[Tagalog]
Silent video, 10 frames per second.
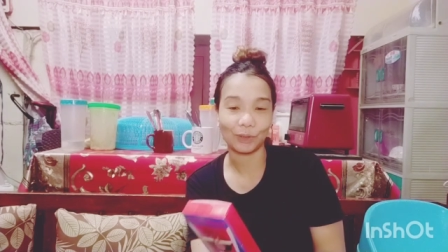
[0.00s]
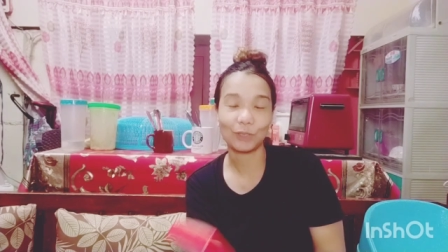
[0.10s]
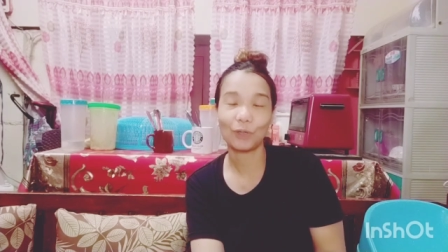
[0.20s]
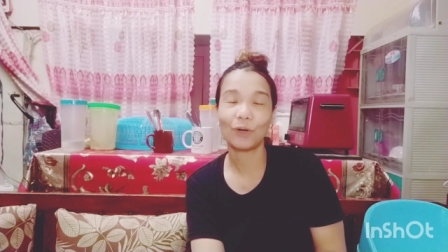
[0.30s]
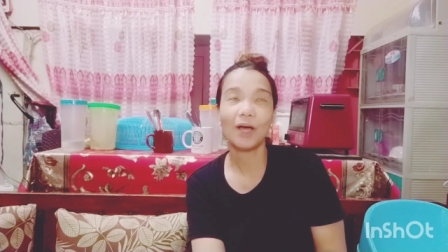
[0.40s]

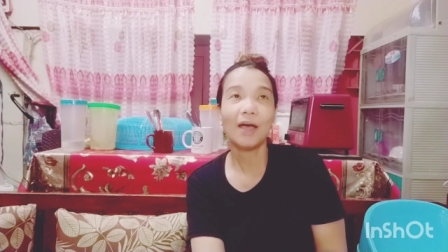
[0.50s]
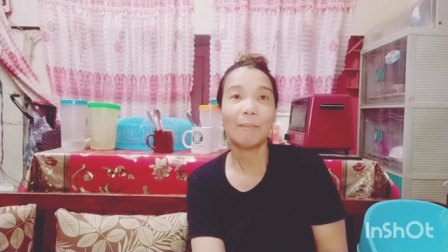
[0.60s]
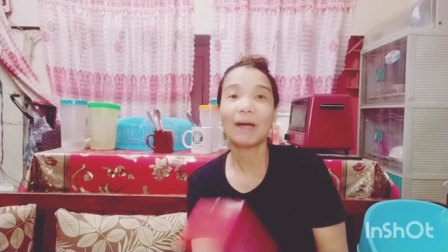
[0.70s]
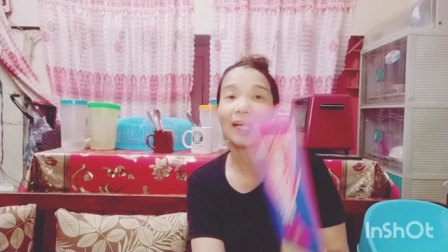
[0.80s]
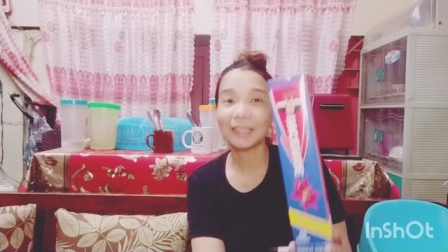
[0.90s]
So,
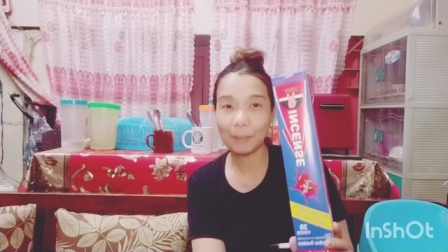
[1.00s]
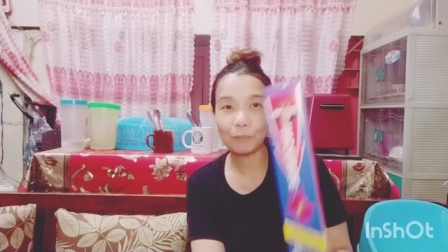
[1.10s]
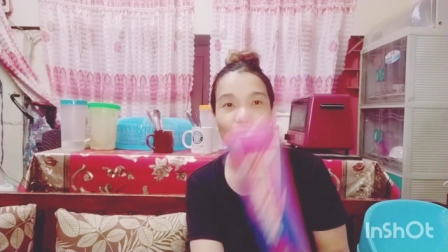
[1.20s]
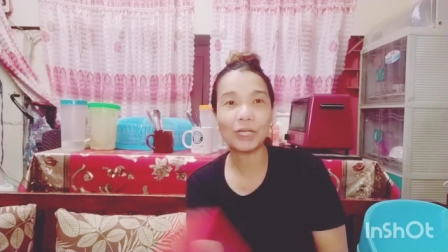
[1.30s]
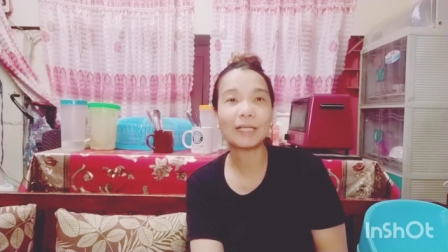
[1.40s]
maganda
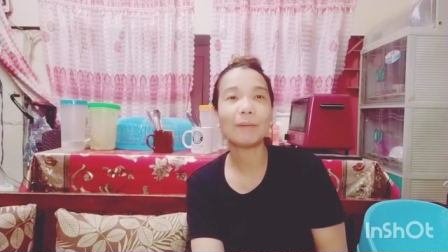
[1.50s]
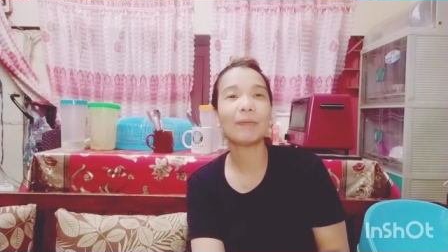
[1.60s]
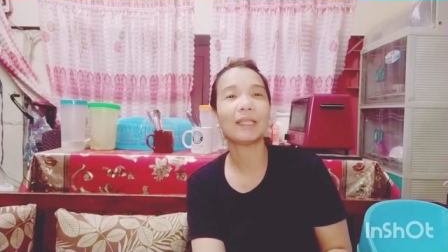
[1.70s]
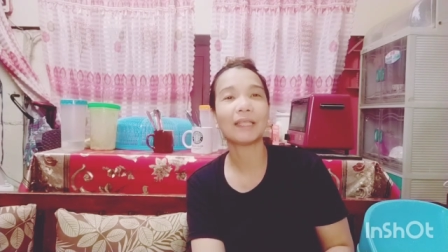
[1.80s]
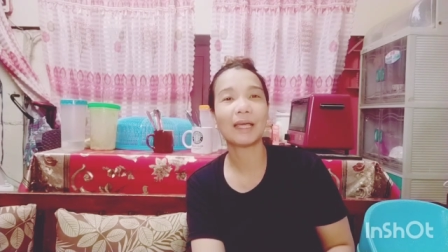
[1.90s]
po siyang
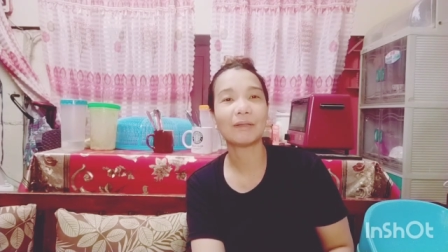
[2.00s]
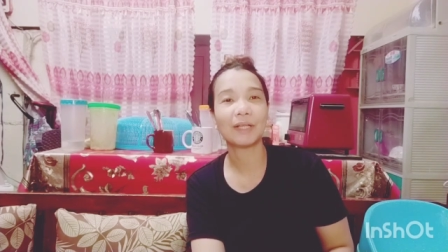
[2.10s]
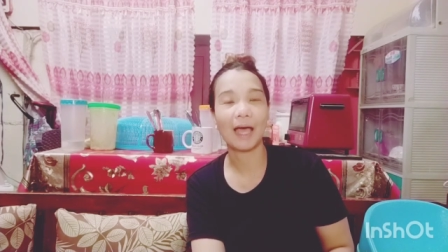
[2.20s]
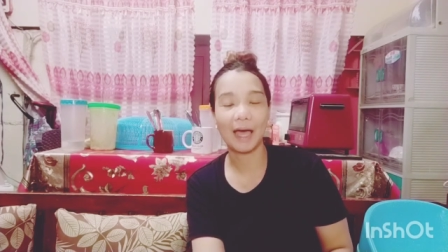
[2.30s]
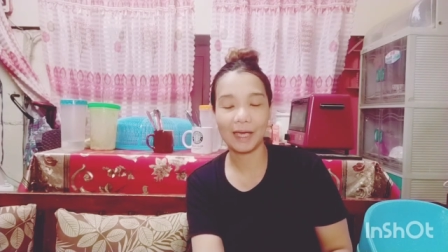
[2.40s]
gamitin,
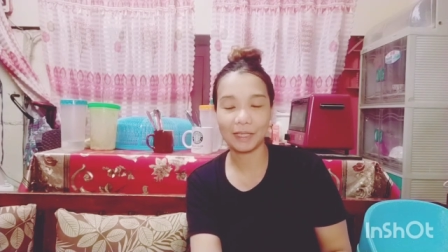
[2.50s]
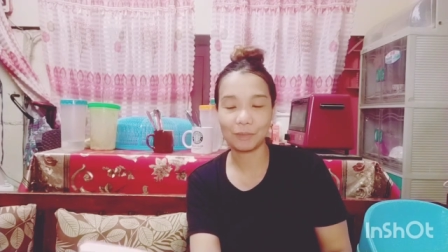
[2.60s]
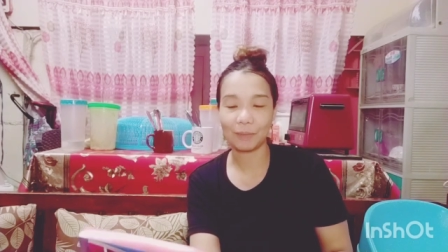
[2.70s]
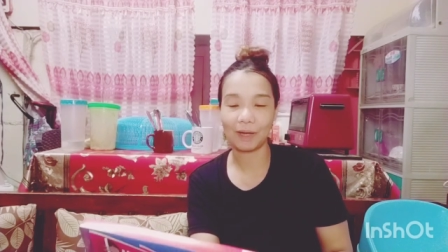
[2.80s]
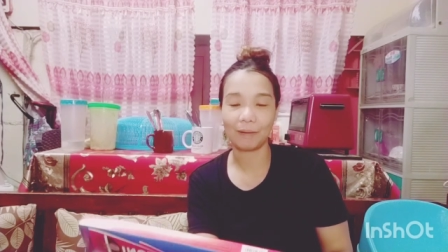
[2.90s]

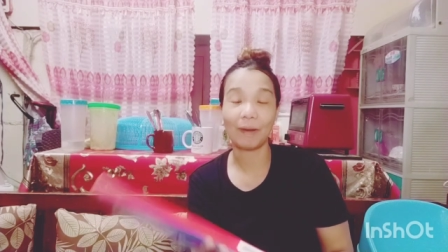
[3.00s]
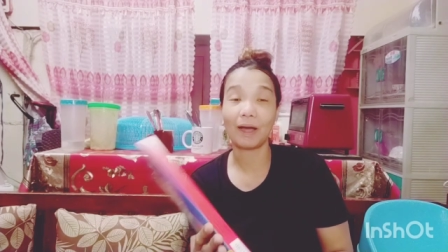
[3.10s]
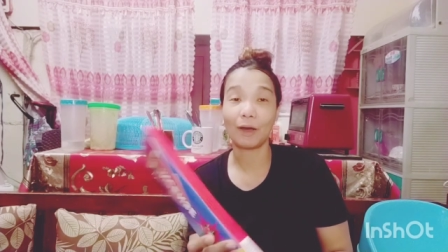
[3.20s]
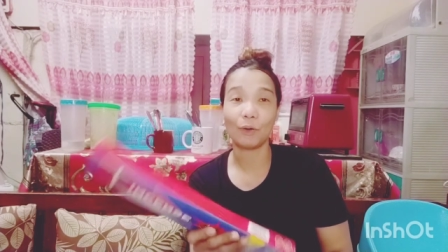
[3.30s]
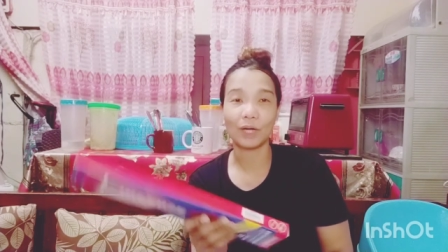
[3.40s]
guys, ma mga
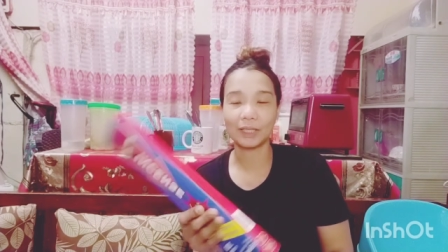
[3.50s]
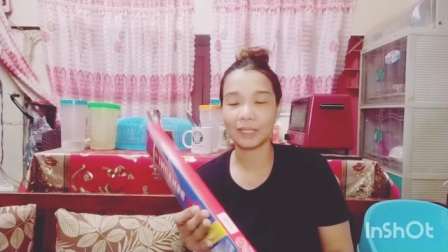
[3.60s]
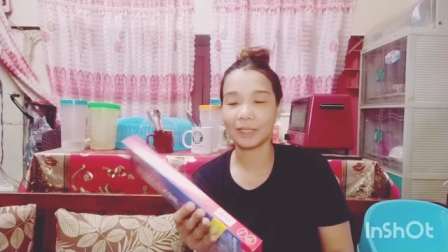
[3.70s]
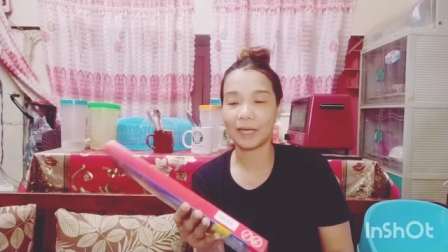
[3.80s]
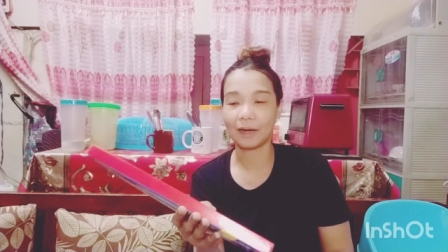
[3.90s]
kaugang
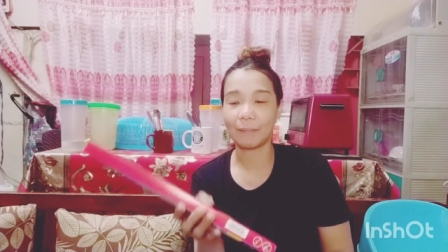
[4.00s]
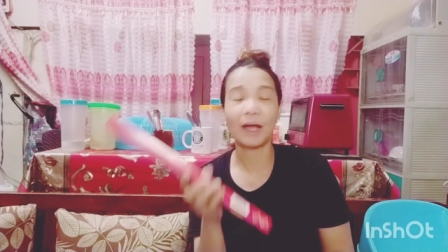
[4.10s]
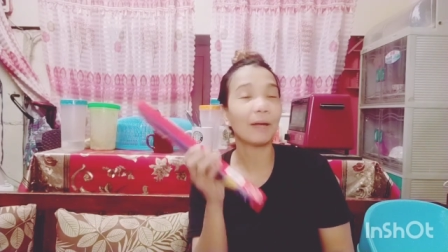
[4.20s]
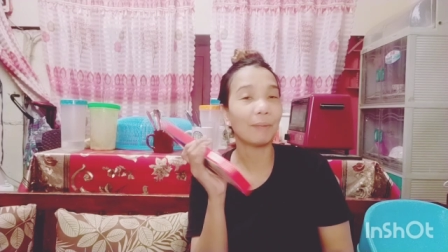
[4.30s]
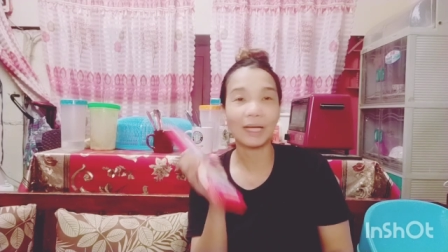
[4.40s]
tindera.
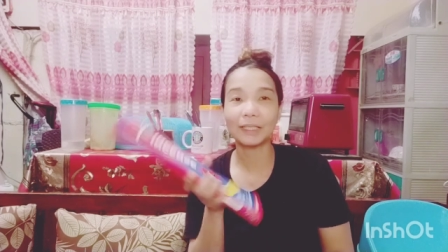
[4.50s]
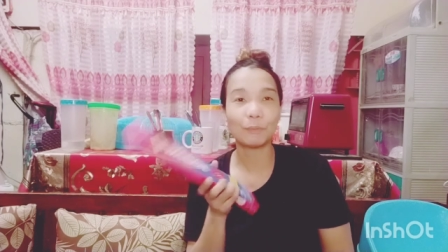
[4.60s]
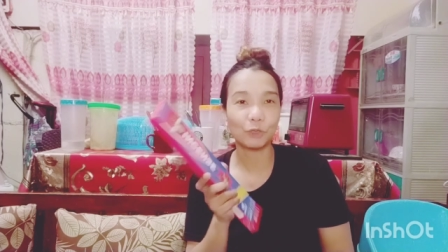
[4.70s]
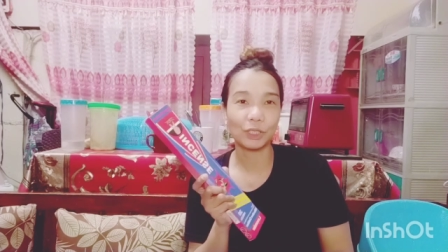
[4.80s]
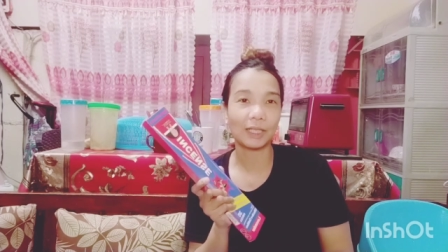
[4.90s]
Ma maganda
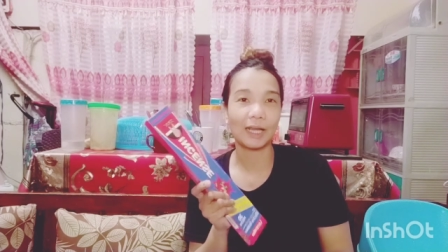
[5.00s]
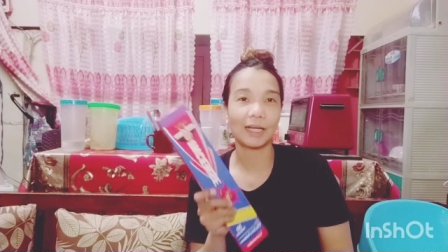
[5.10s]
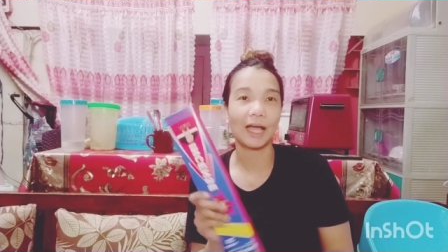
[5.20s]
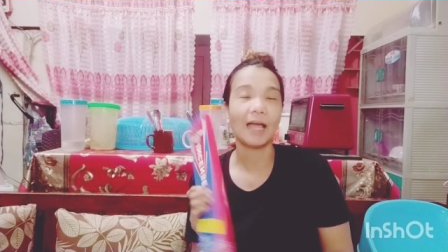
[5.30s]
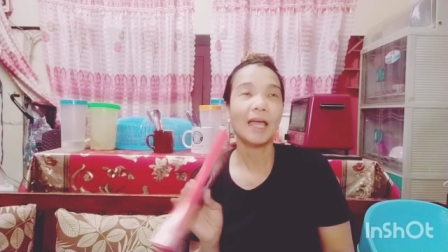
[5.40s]
po siya talaga.